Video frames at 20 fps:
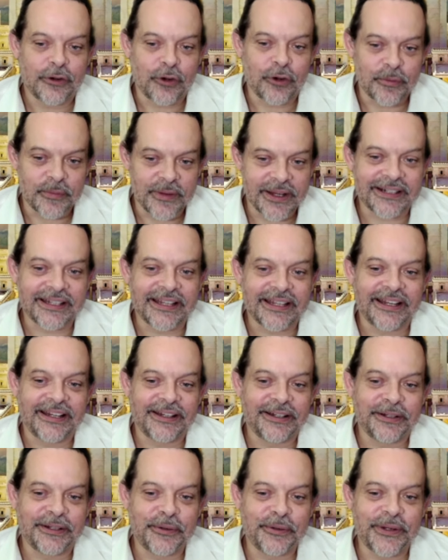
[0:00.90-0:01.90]
Que qué
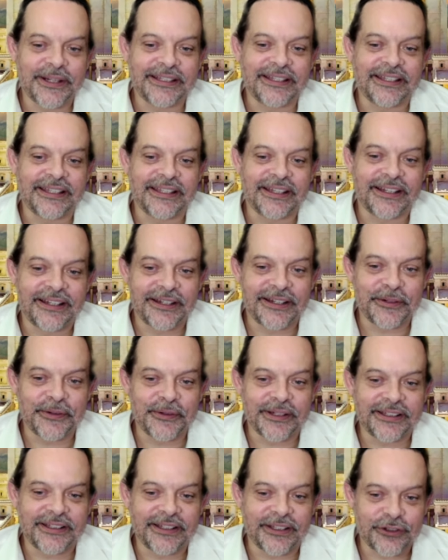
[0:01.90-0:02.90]
alegre verte, qué alegre
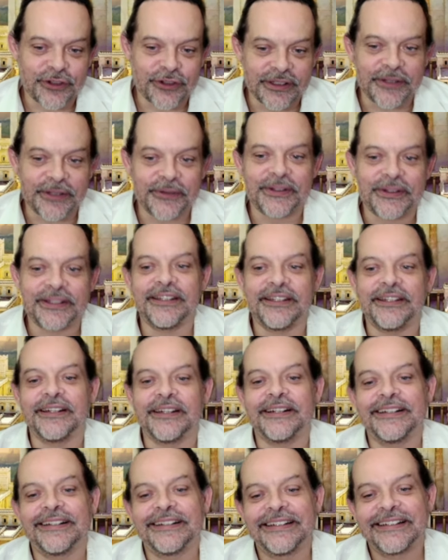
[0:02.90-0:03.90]
verte.
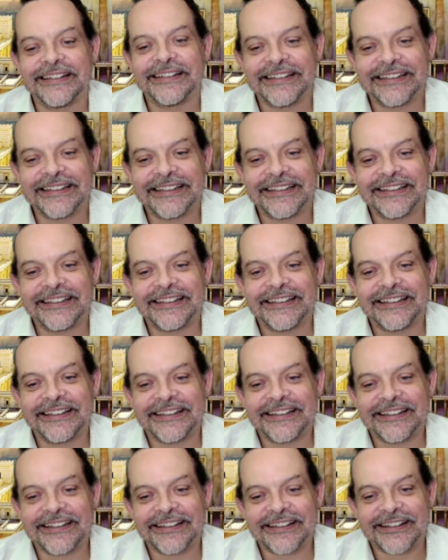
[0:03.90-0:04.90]
bendiga.
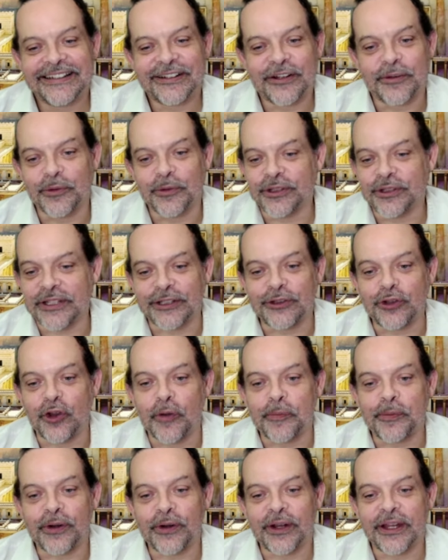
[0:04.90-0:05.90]
Amén, gracias.
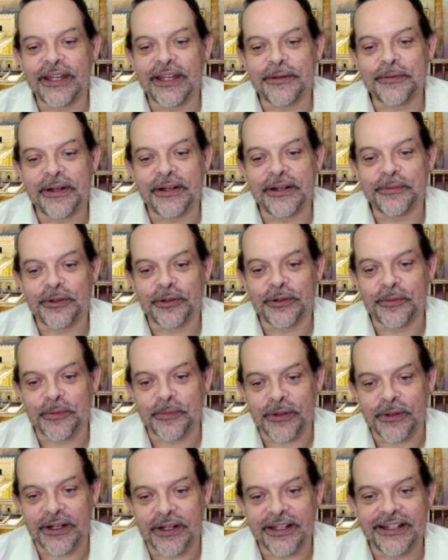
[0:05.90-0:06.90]
todo por allá,
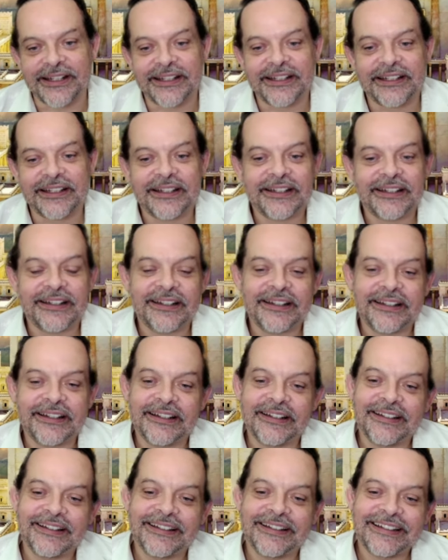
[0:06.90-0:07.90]

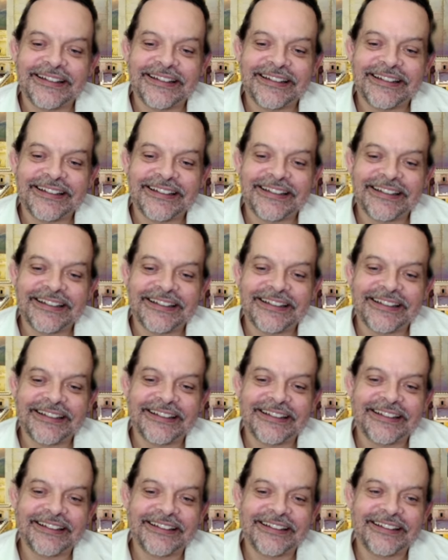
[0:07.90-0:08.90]
Amén, todo
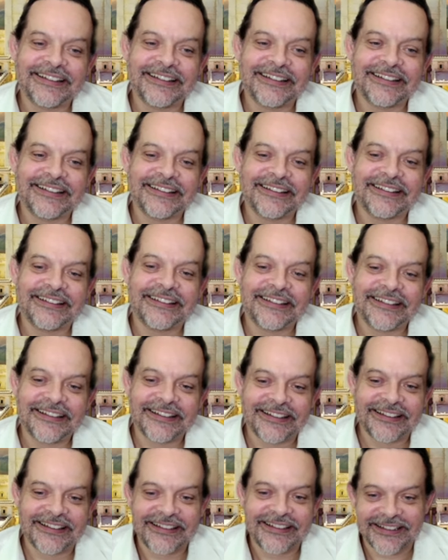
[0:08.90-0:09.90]
excelente, gracias a
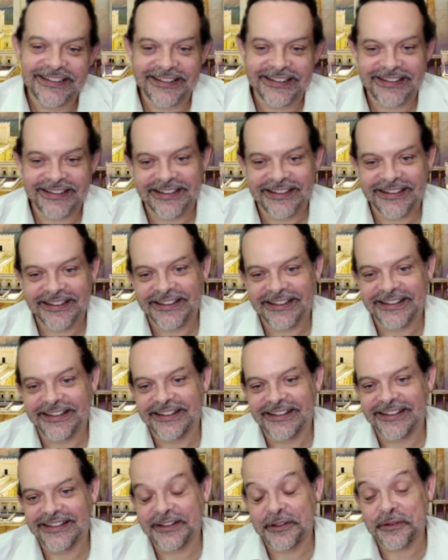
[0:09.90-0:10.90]
Dios desde Panamá.
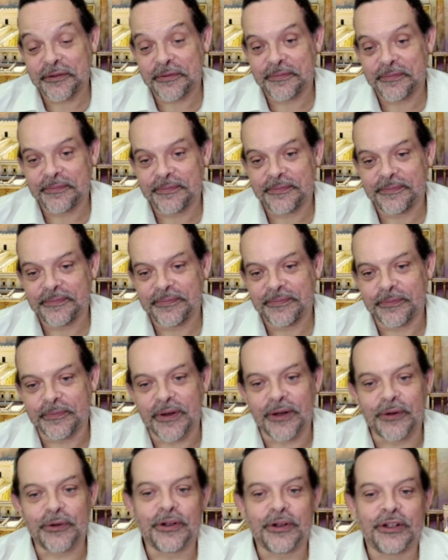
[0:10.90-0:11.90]

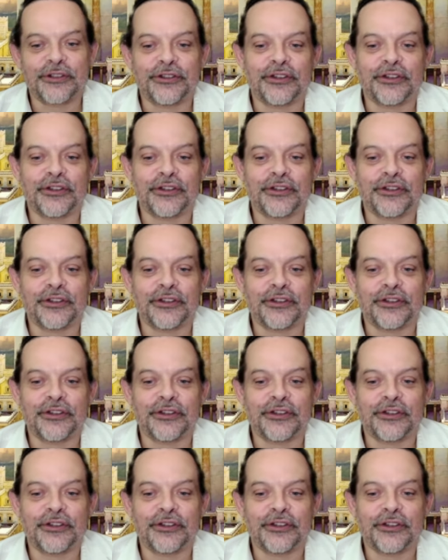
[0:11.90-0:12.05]
Baruch